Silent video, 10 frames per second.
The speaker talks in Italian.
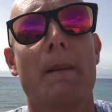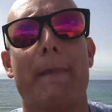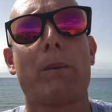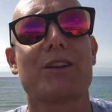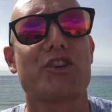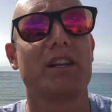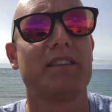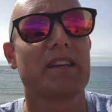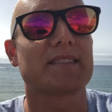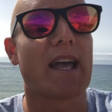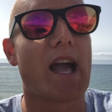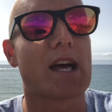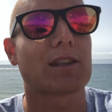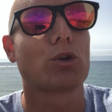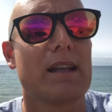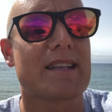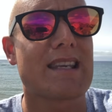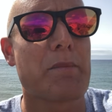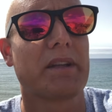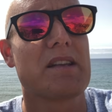Ma qua c'è il deserto, la
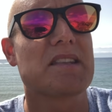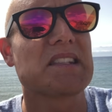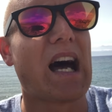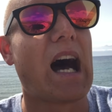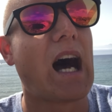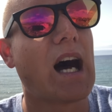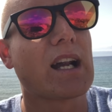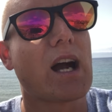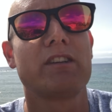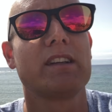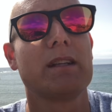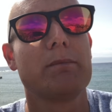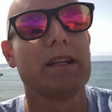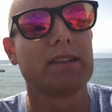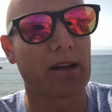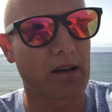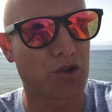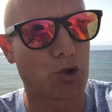sabbia del Sahara, mi viene in mente il re